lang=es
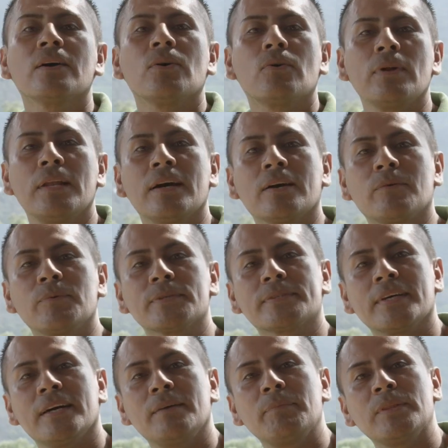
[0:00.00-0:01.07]
Hola, ¿cómo
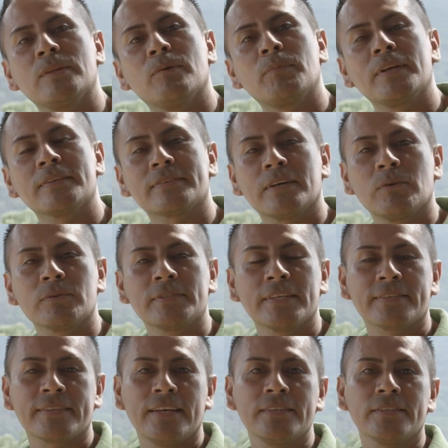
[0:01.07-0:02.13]
está? Mi nombre es Saúl
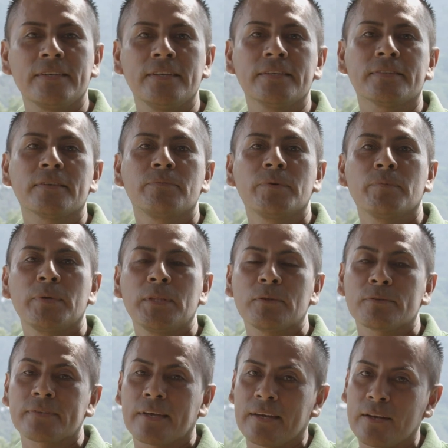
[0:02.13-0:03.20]
Cid Sánchez.
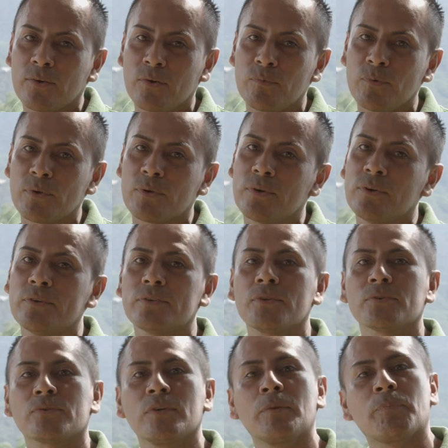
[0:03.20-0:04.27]
Bienvenidos a Jalcomulco.
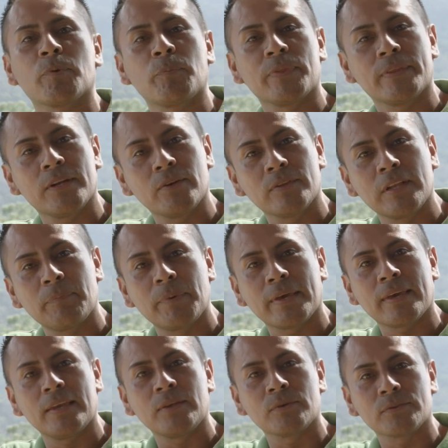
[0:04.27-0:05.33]
Yo soy el propietario del
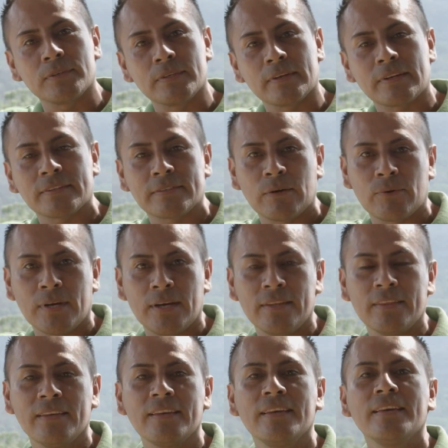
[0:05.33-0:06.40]
pequeño Cid Restaurant.